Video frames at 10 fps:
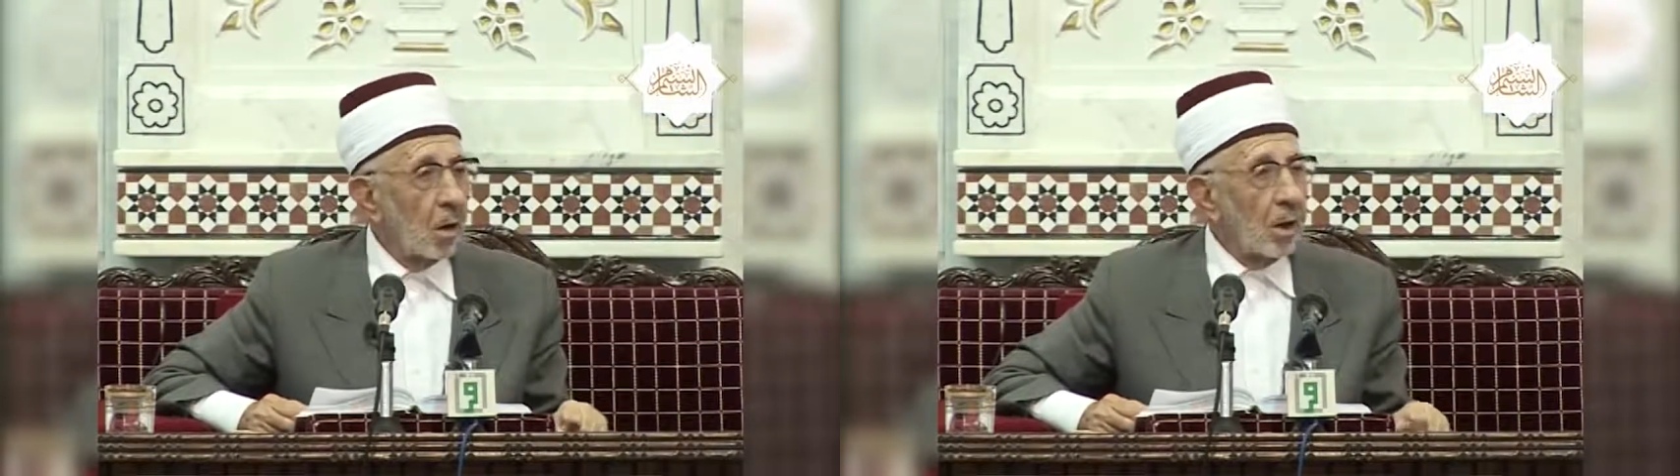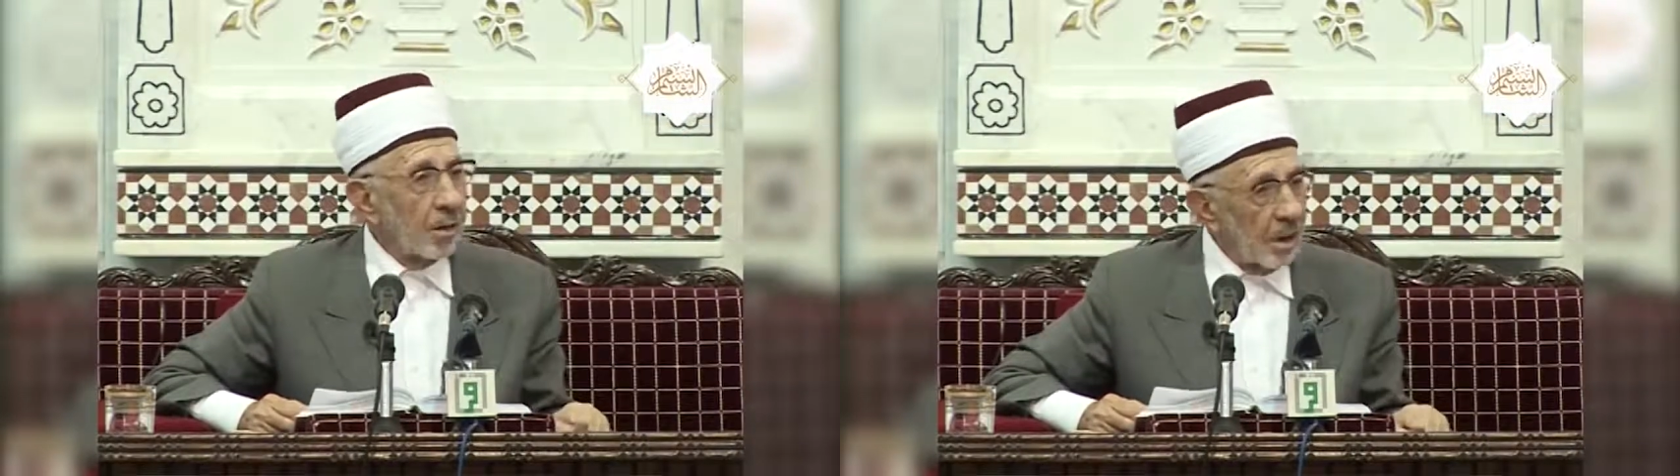
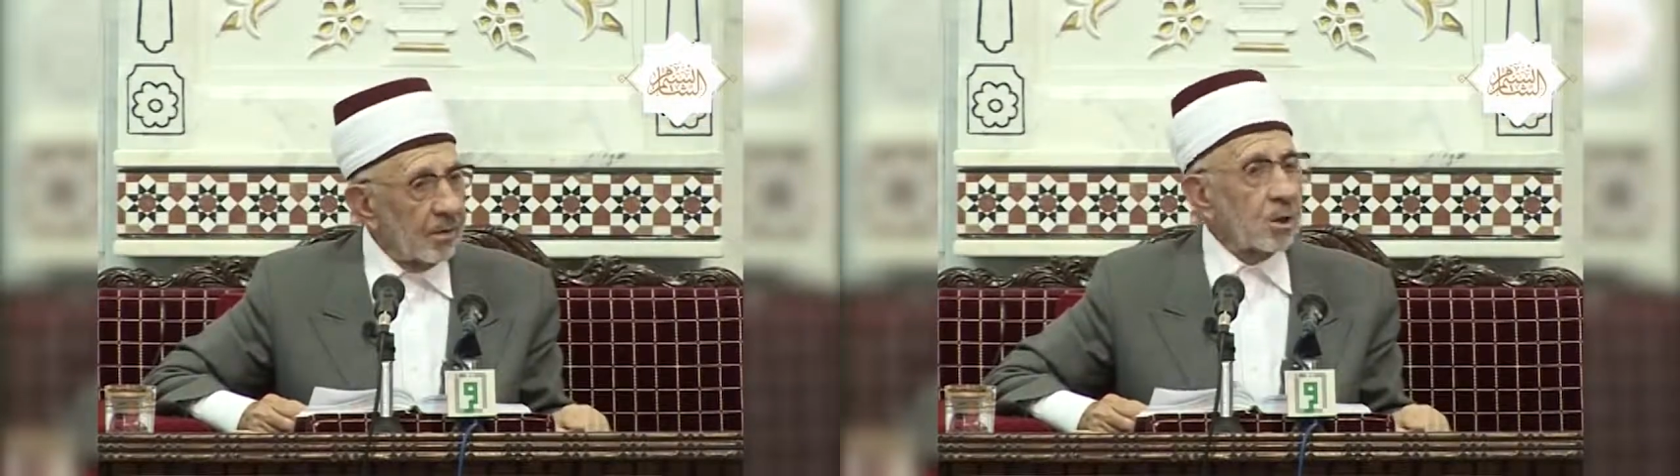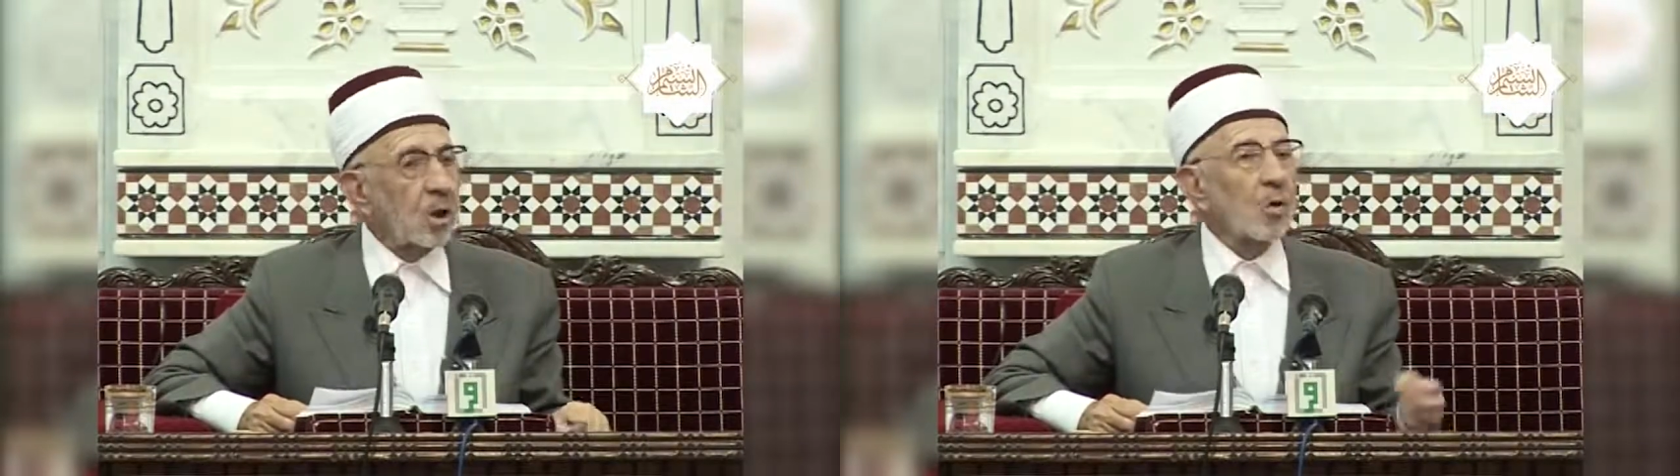
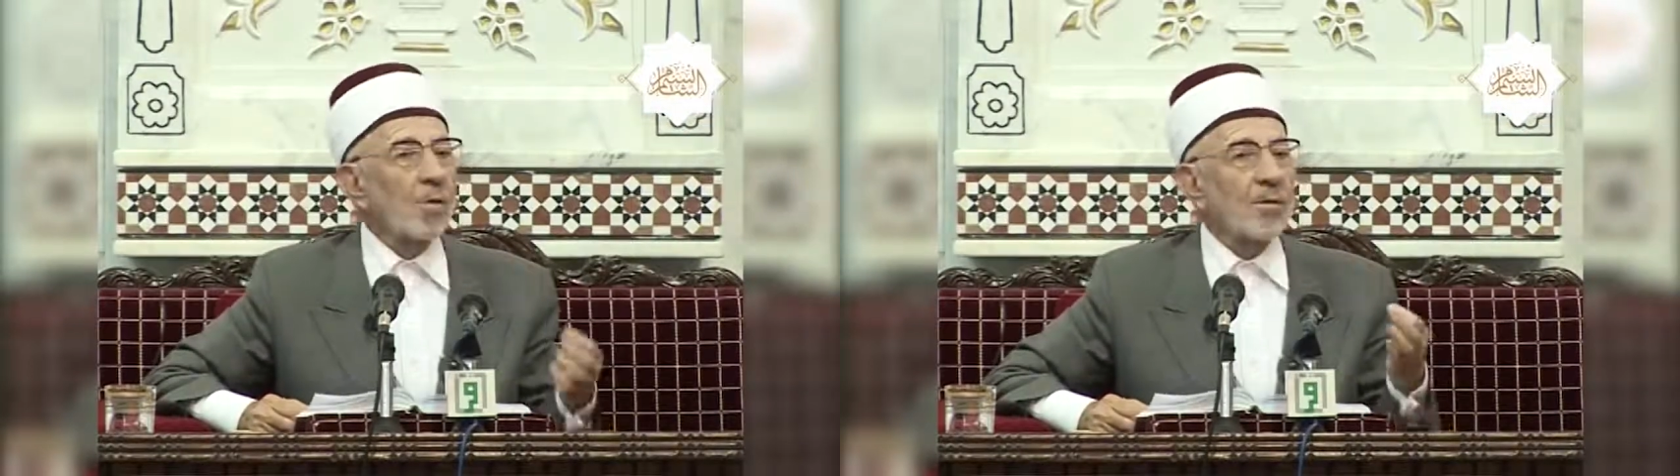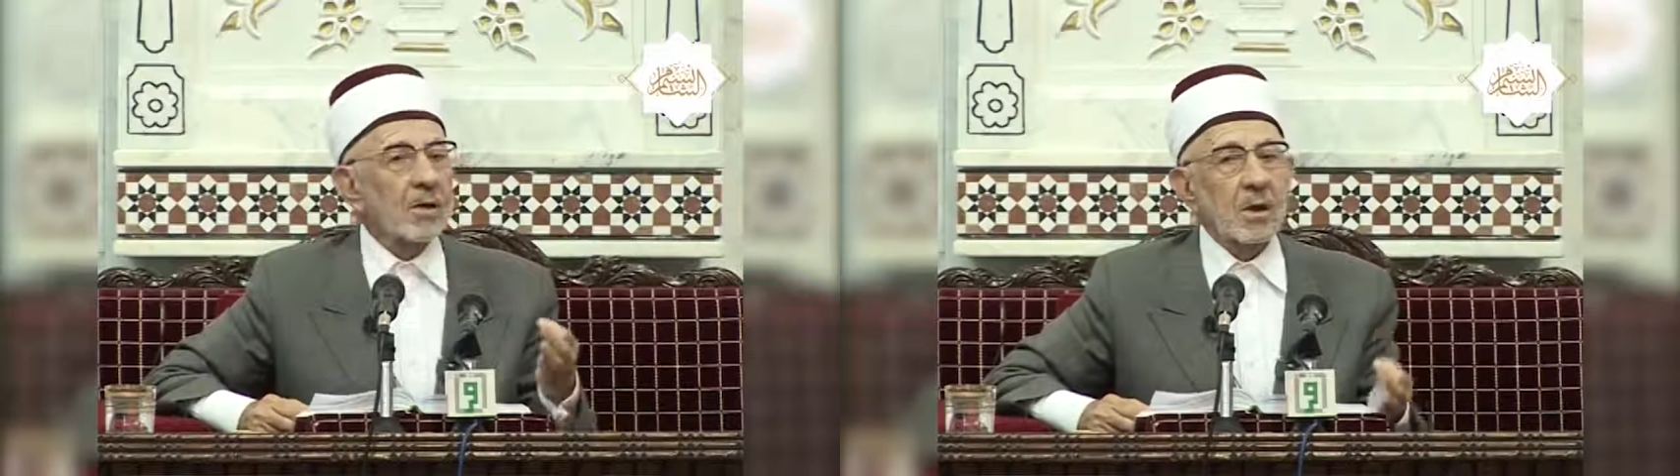إذا
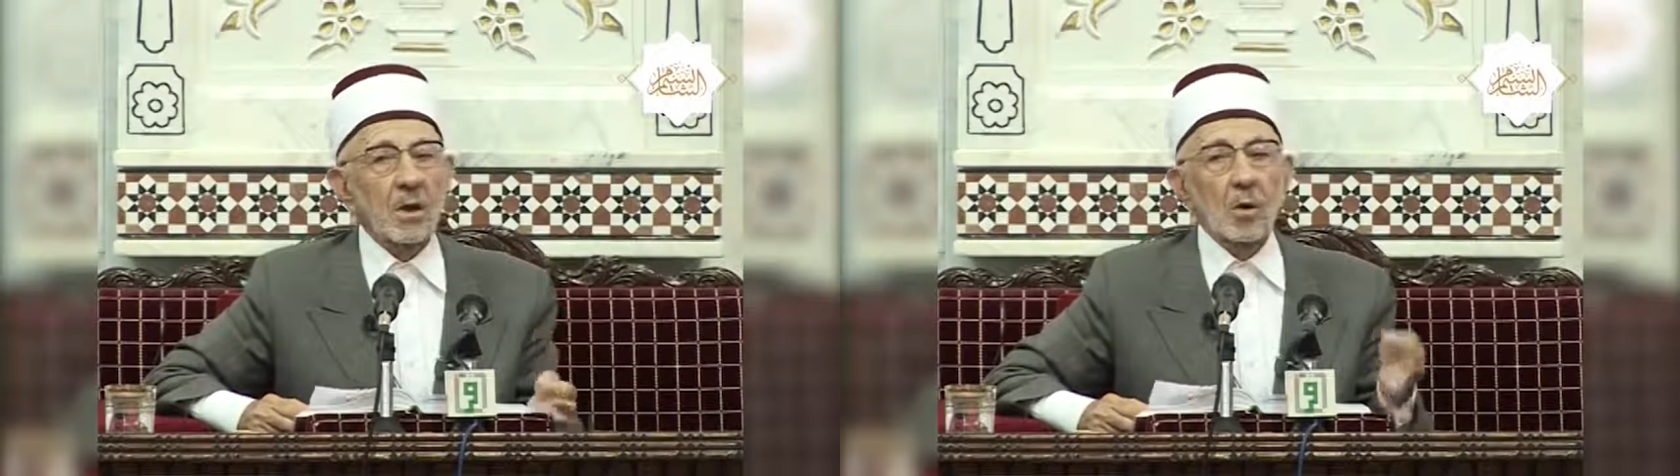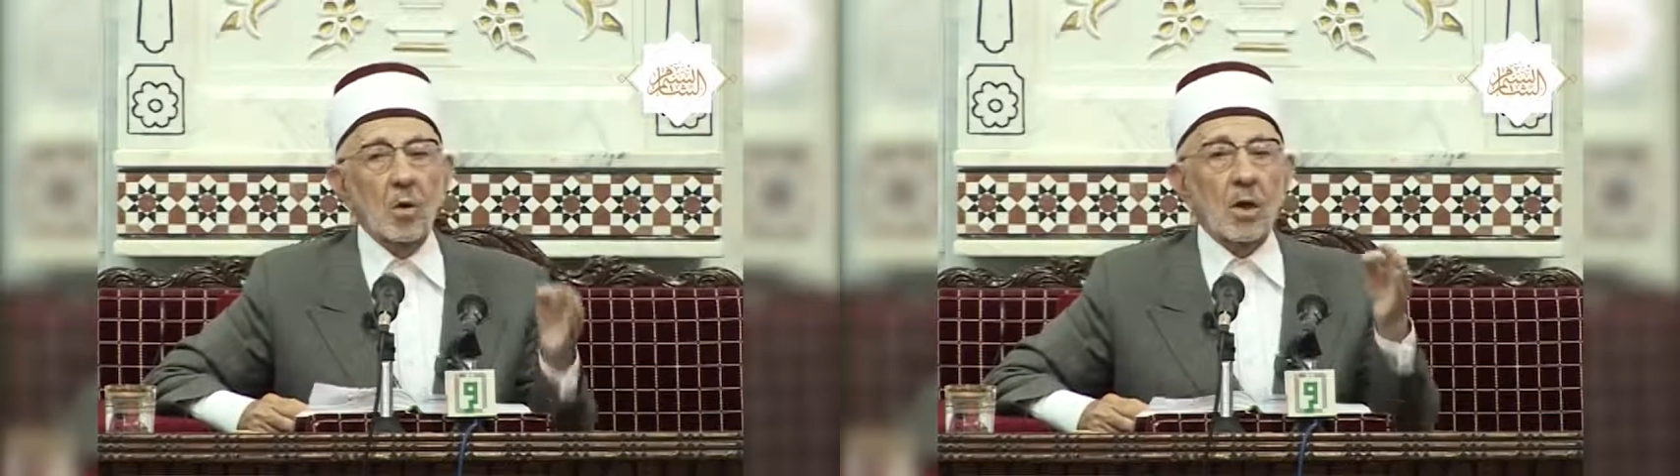شرفت
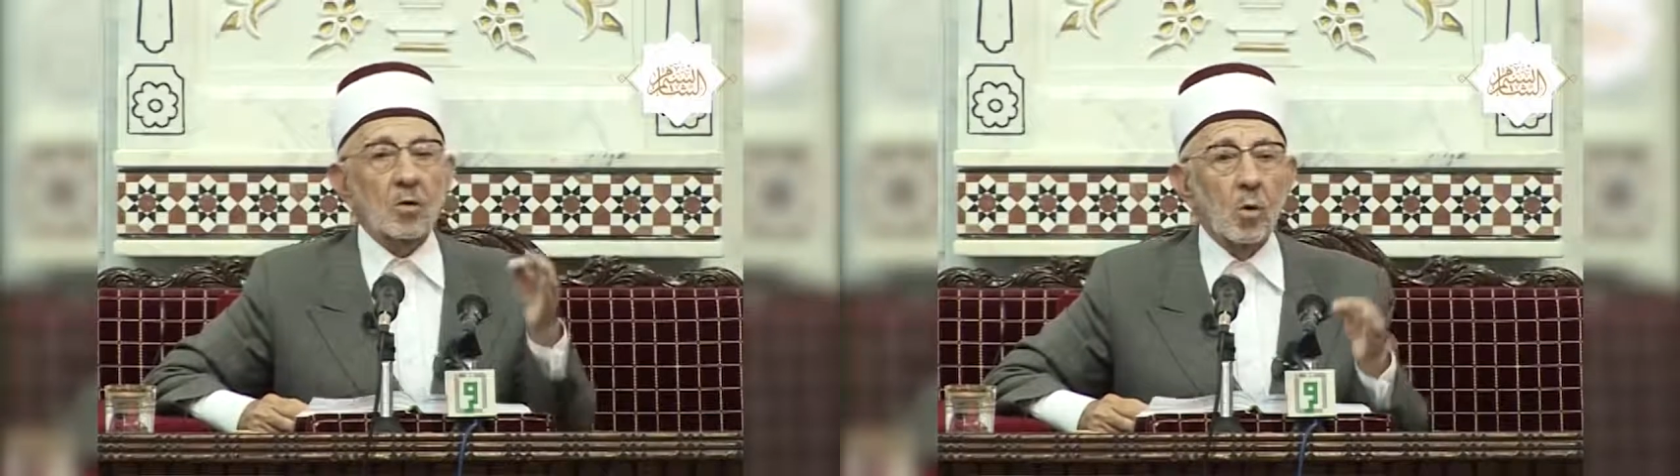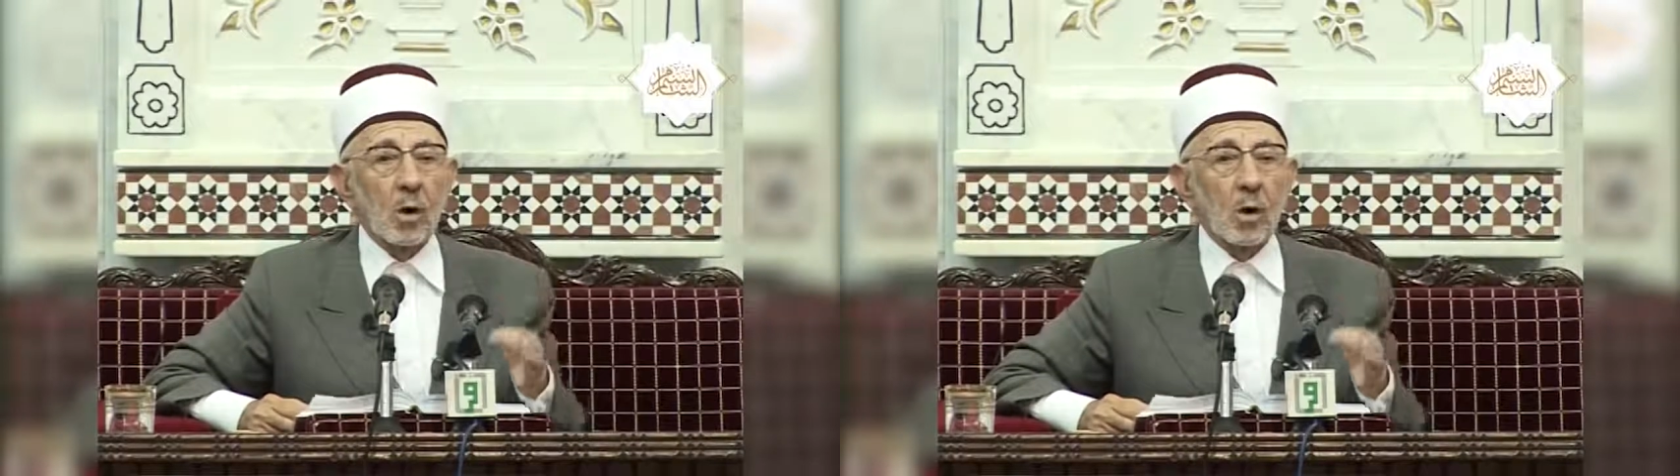اللغة